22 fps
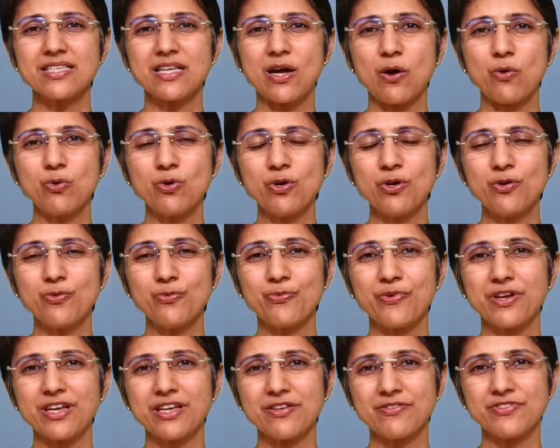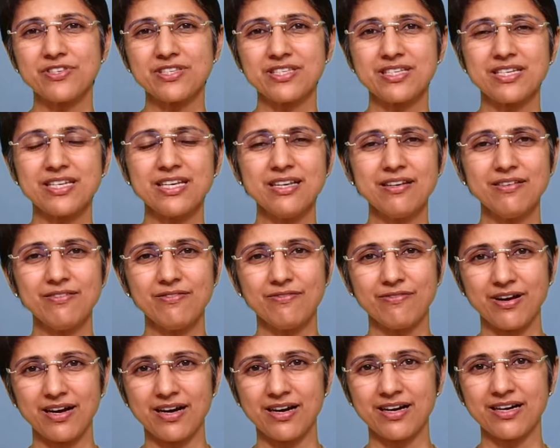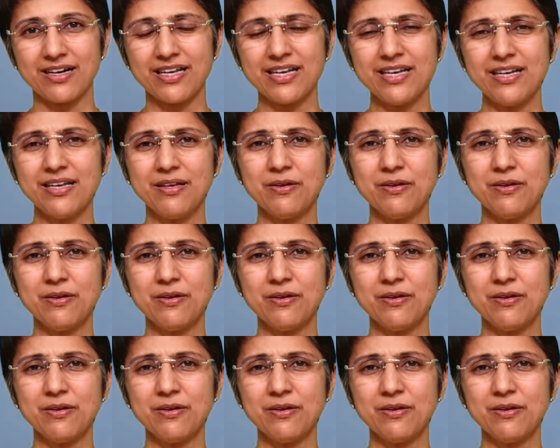సౌండ్ వేవ్స్ని వాడి